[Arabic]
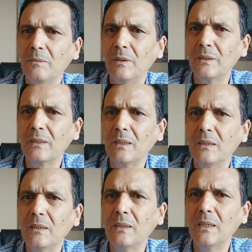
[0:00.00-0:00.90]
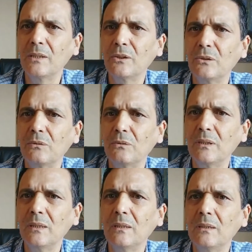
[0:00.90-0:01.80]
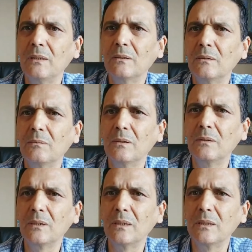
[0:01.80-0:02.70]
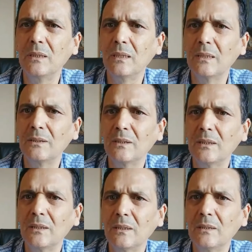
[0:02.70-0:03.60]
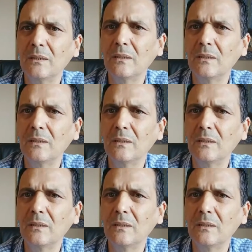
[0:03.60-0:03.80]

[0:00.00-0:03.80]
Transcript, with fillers: اسكي اجوتي سي ديال لاشين